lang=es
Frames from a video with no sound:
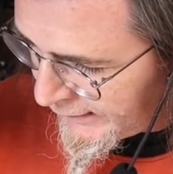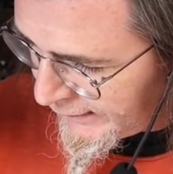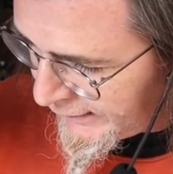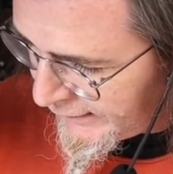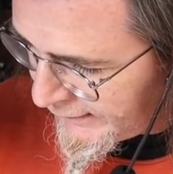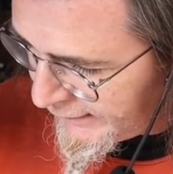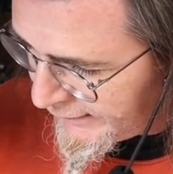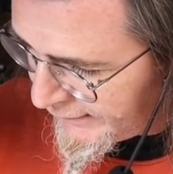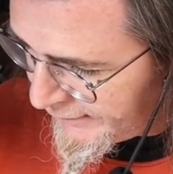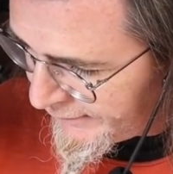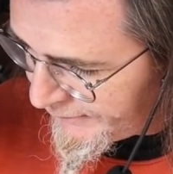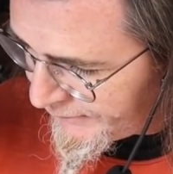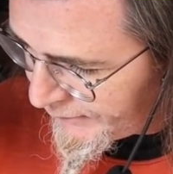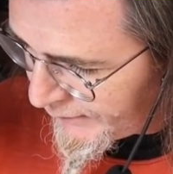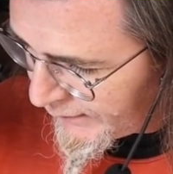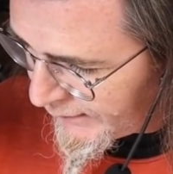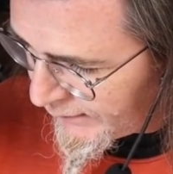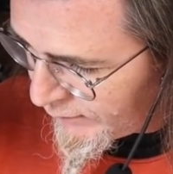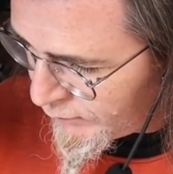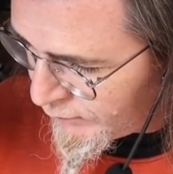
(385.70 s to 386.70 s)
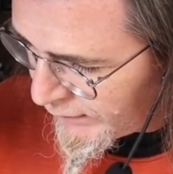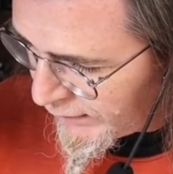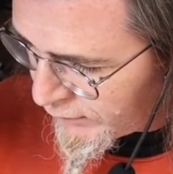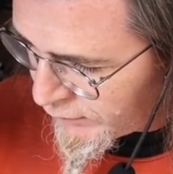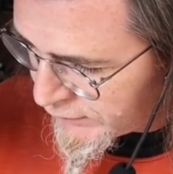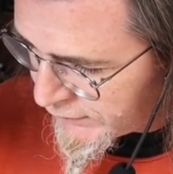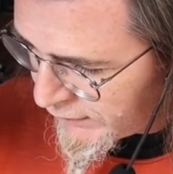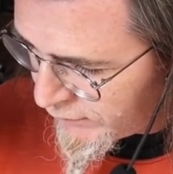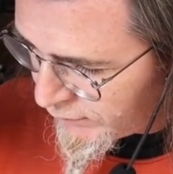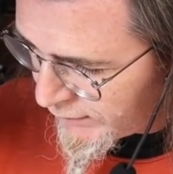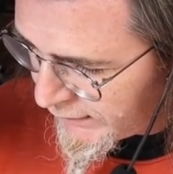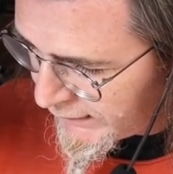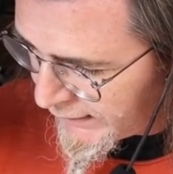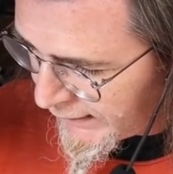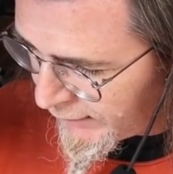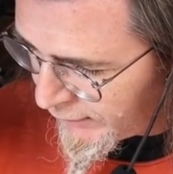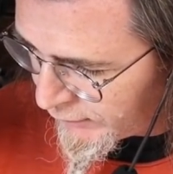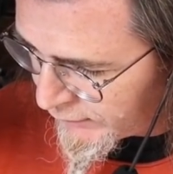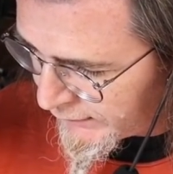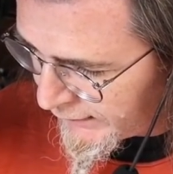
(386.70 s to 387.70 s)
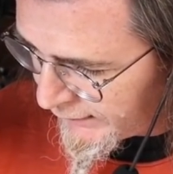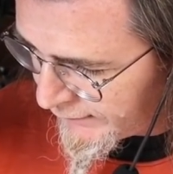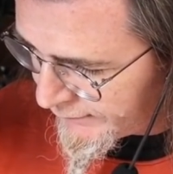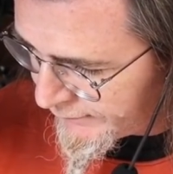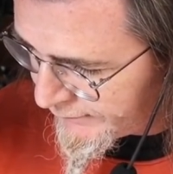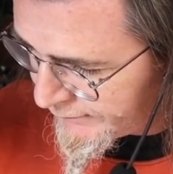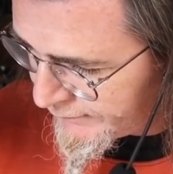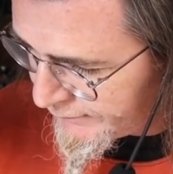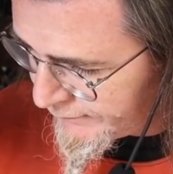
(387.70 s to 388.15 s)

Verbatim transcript: Em, una cosa no quita la otra.